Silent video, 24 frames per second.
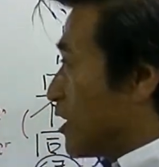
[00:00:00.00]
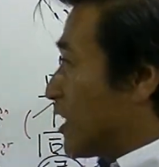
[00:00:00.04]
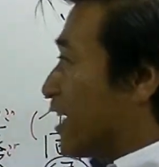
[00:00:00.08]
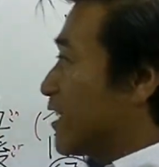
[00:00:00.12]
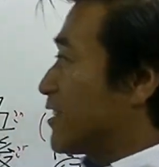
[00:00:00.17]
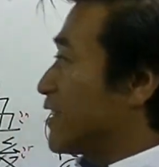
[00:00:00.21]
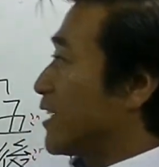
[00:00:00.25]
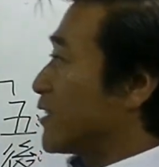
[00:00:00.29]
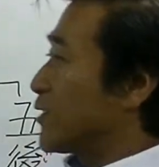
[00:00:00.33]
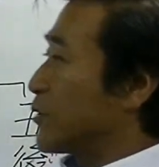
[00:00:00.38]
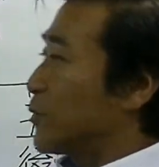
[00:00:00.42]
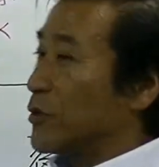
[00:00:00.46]
出
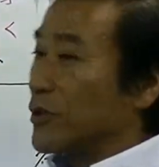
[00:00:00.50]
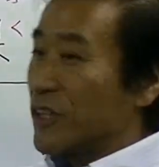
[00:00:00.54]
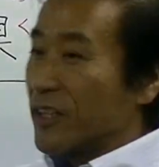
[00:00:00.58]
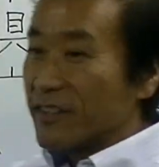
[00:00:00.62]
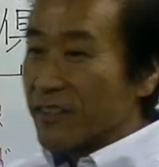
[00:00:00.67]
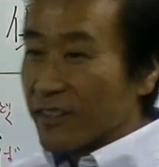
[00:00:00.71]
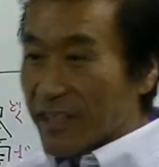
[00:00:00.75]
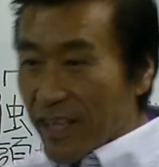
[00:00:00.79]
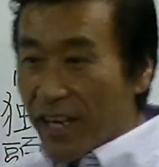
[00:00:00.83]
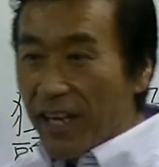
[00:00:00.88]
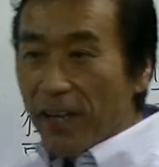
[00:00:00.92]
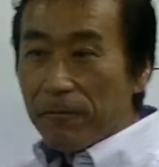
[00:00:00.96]
したそうで
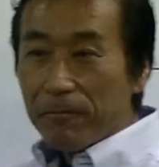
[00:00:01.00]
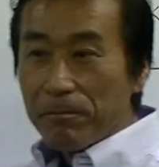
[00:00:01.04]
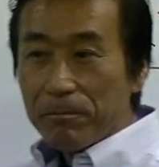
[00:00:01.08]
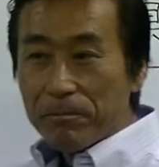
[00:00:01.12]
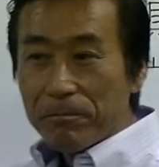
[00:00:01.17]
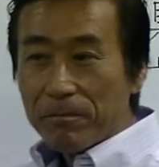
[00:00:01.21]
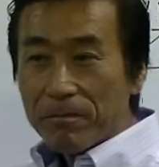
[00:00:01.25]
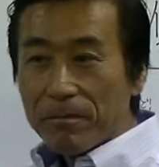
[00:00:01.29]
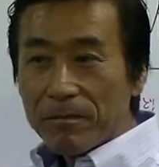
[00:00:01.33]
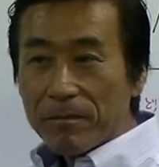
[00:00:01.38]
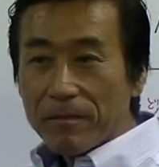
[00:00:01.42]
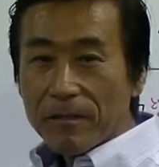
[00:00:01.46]
すね。
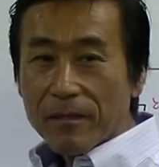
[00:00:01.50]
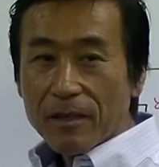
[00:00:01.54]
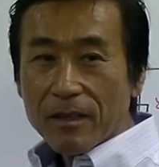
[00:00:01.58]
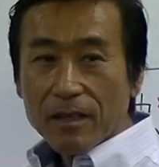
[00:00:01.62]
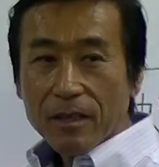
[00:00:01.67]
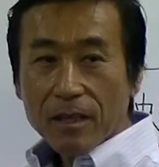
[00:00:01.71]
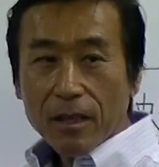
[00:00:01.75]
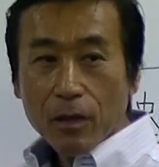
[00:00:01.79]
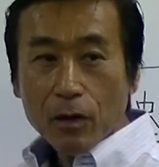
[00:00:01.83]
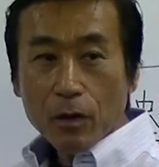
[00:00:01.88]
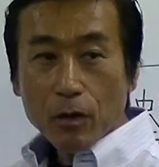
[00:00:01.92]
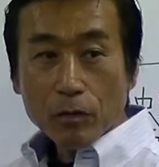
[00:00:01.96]

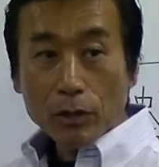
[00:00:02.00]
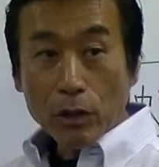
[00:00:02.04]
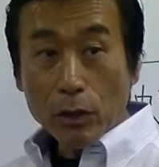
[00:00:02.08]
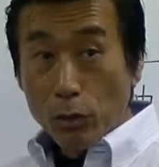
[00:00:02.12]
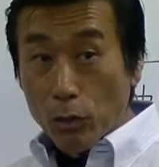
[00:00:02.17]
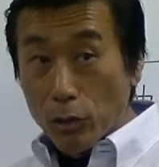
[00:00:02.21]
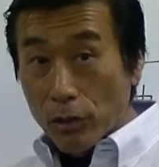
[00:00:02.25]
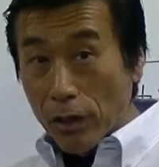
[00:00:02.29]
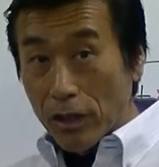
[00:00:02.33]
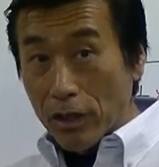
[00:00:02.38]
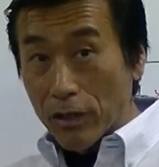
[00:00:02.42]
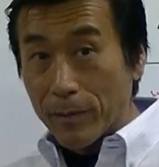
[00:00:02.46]
という
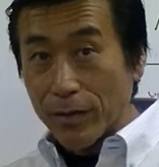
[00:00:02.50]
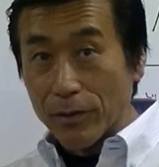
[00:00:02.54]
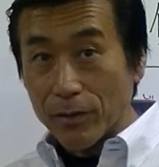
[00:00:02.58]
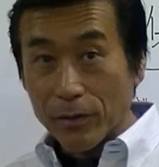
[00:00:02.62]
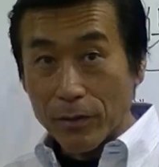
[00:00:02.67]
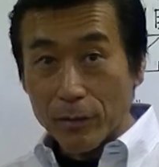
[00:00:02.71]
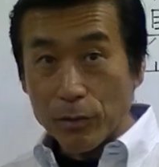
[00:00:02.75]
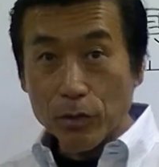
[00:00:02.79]
ことは言いますので